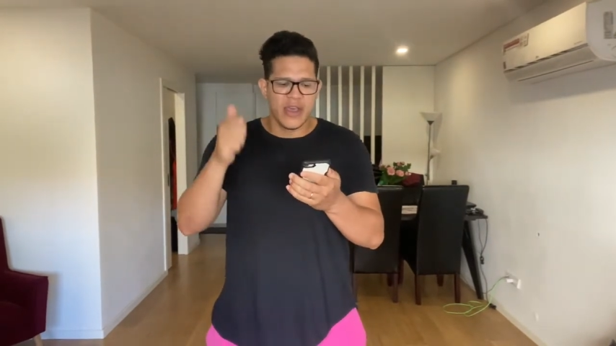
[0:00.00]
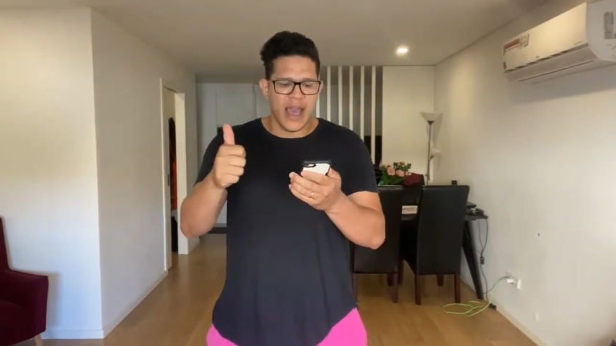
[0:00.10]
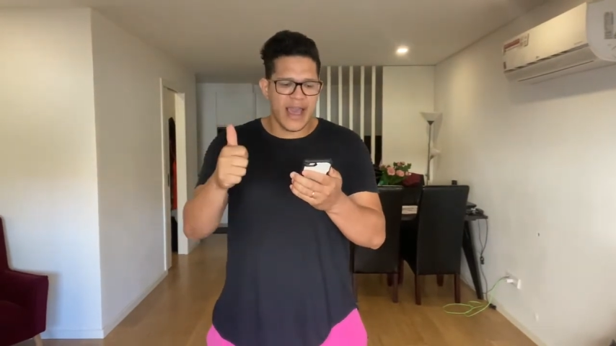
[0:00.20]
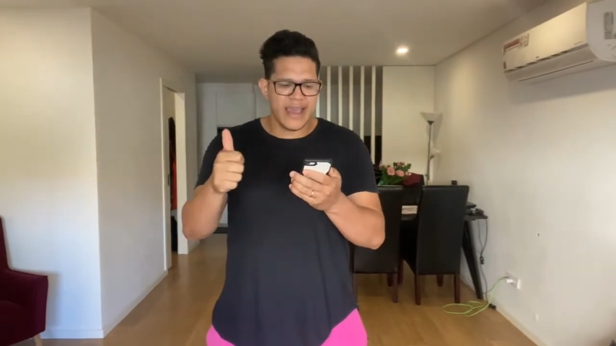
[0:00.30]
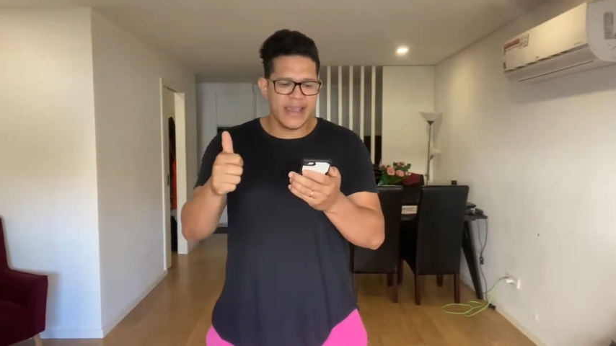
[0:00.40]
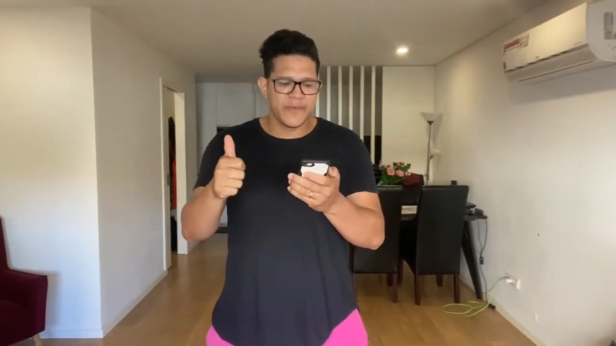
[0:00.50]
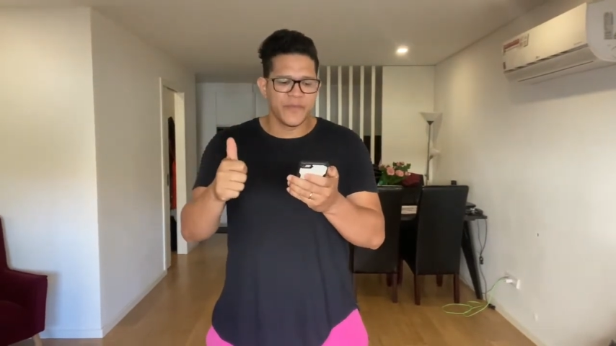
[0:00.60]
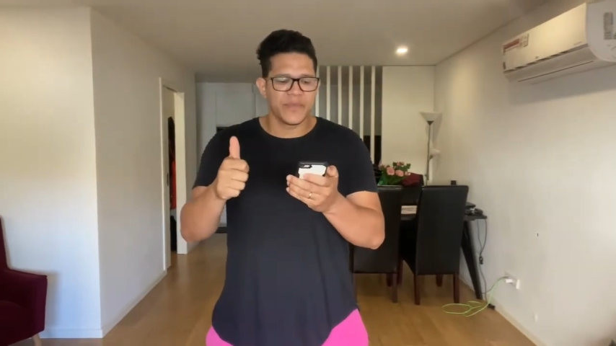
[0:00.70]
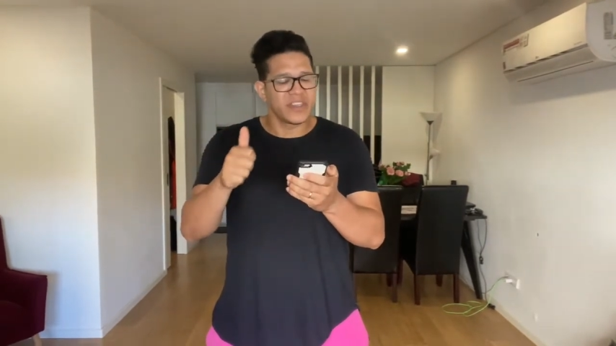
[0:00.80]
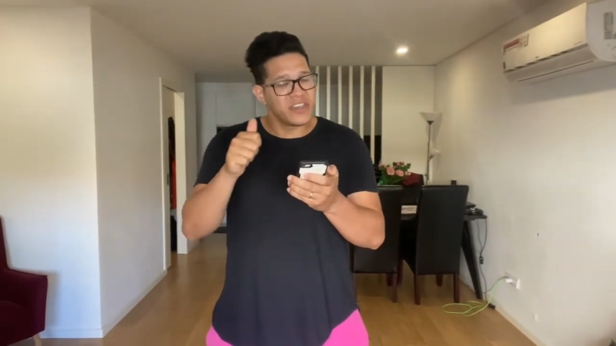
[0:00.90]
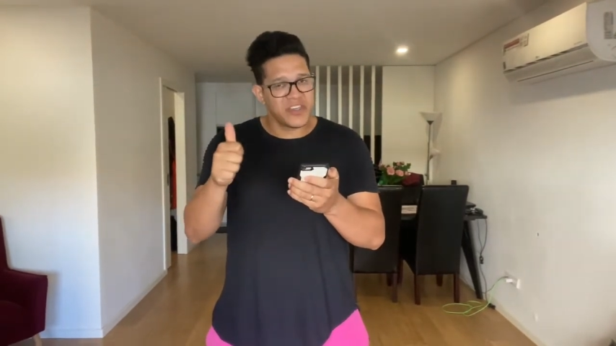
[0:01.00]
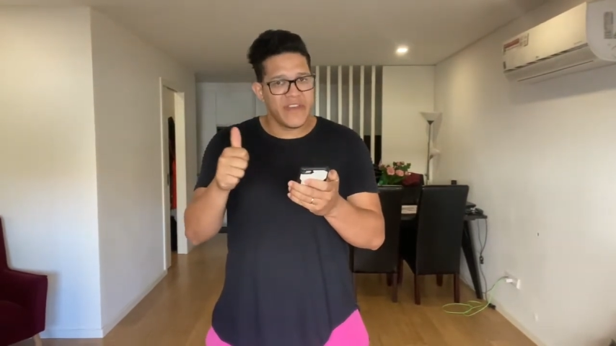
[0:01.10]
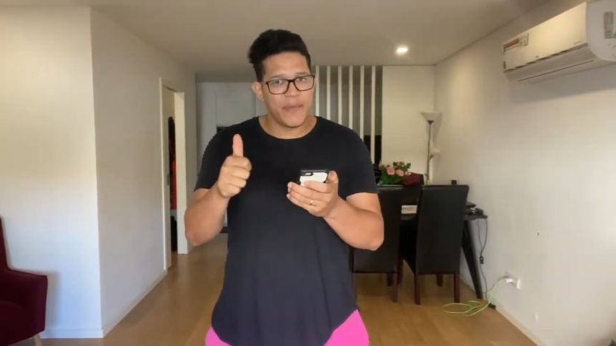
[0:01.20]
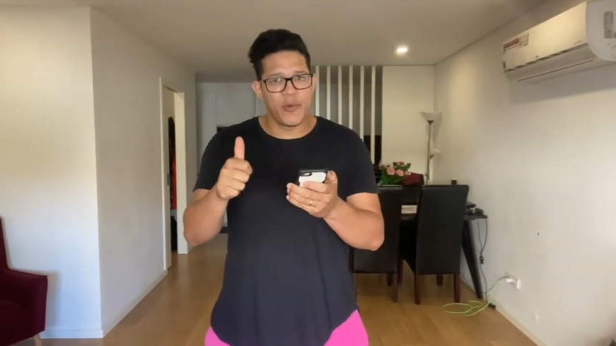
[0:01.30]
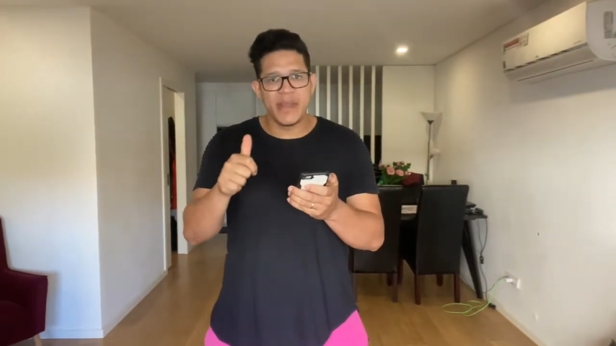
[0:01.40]
Aí se
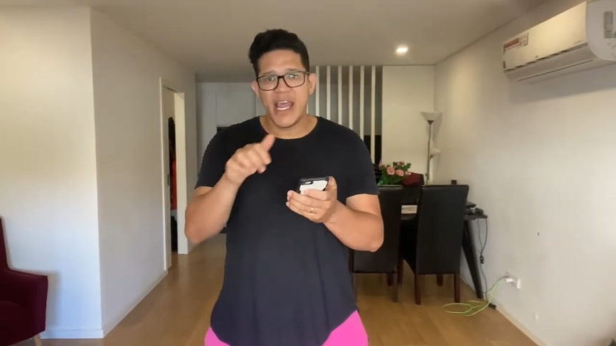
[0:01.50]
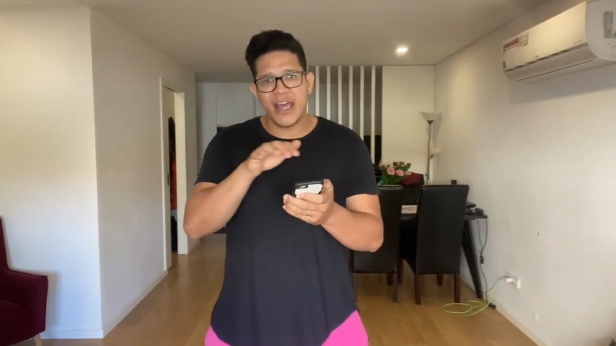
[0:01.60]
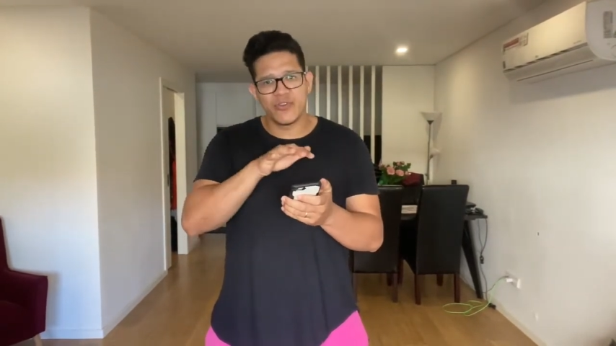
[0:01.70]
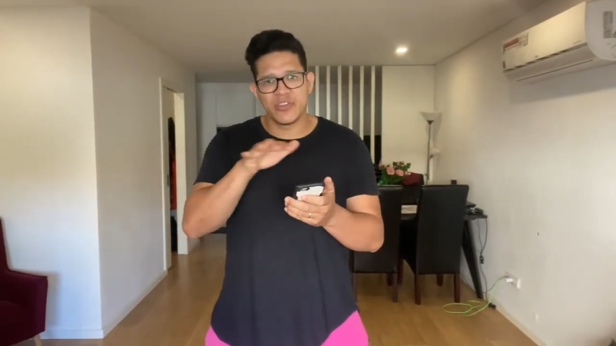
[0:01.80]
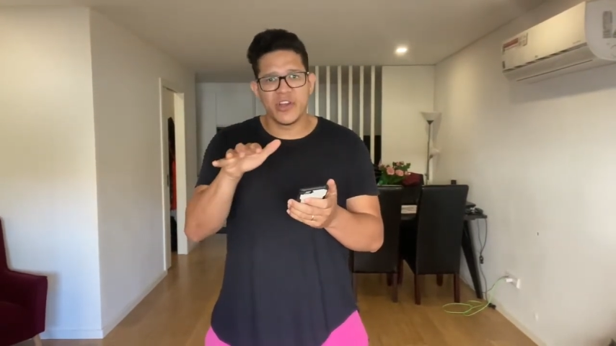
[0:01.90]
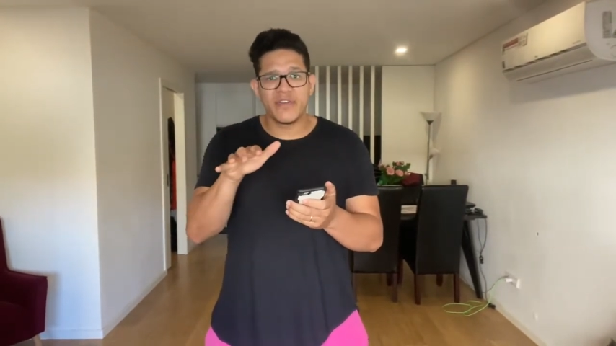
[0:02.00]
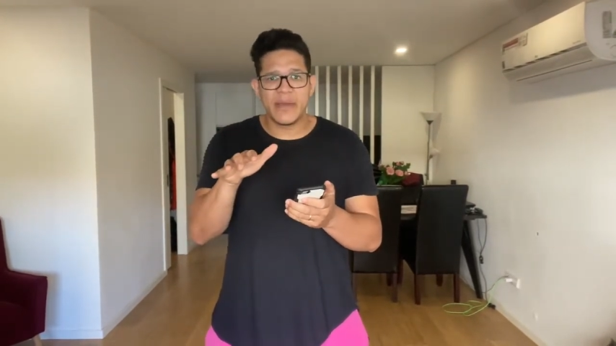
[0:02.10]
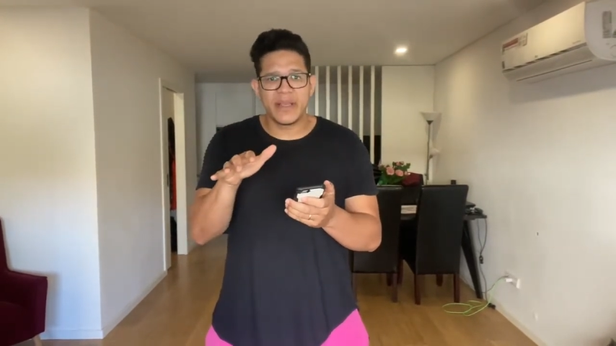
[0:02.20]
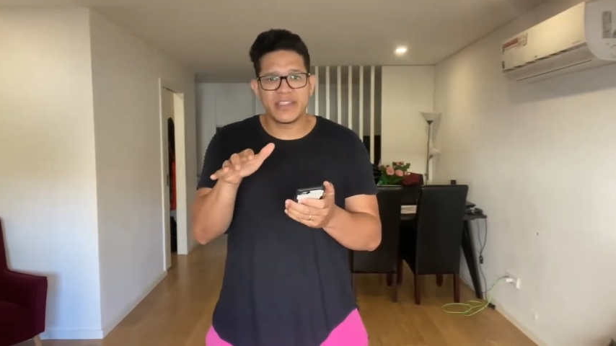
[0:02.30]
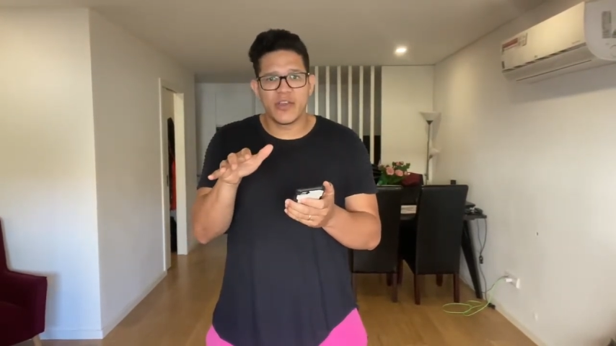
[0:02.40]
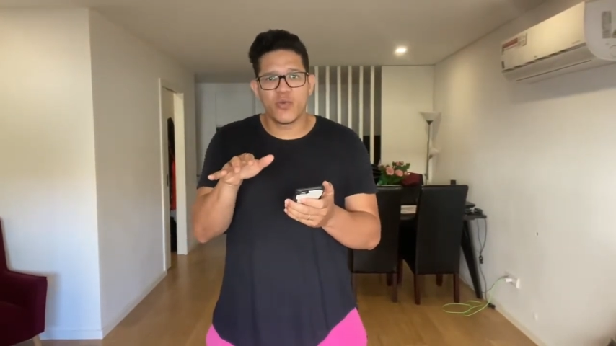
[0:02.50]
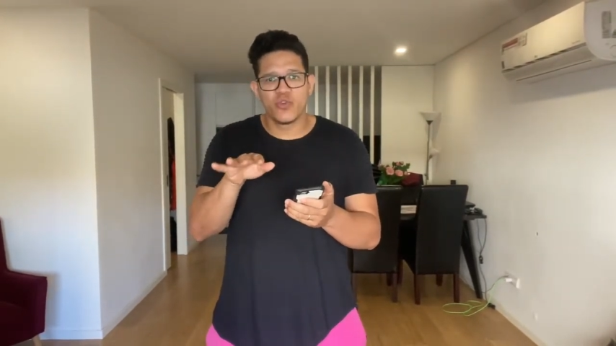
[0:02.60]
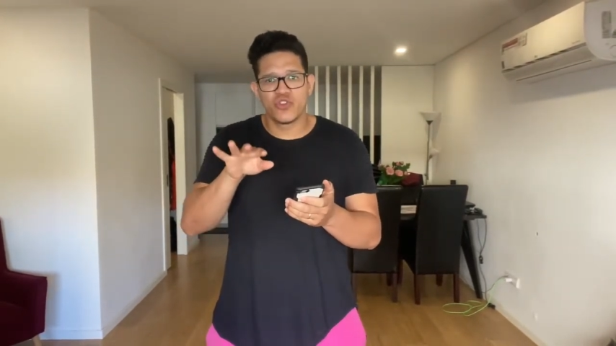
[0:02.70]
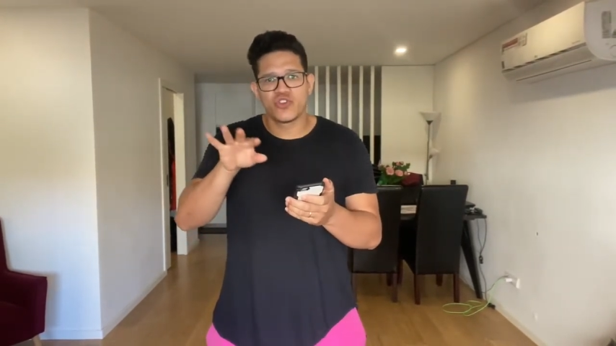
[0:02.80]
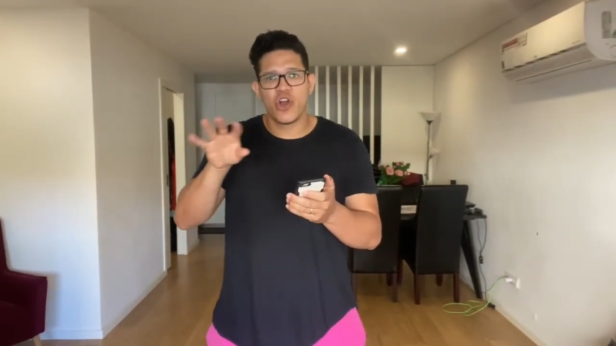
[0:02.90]
tiver mobiliado, você não vai mais ter
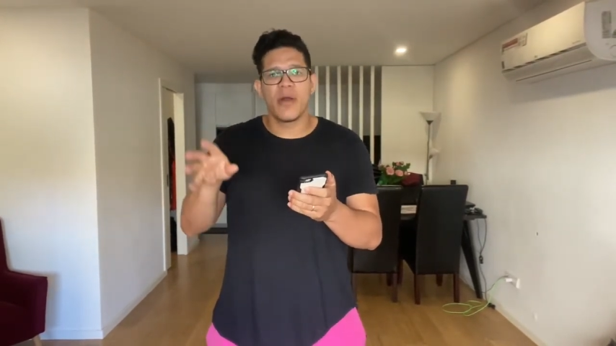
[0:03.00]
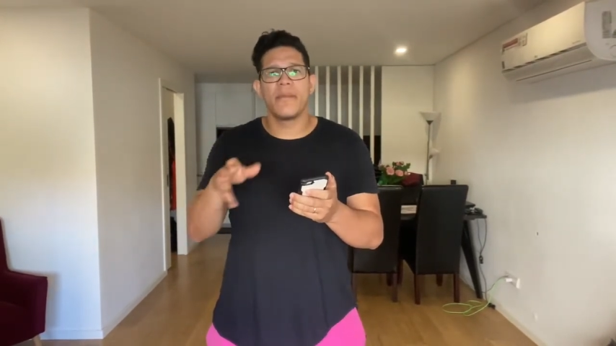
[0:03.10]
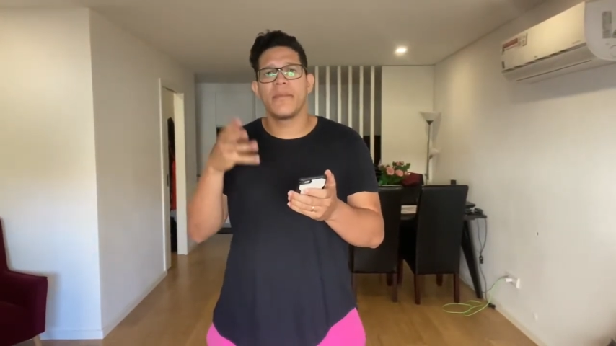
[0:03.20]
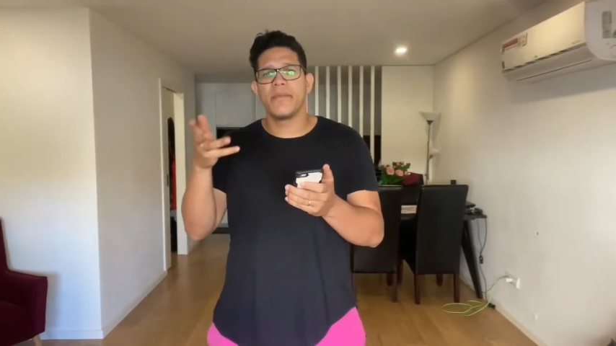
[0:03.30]
custo, só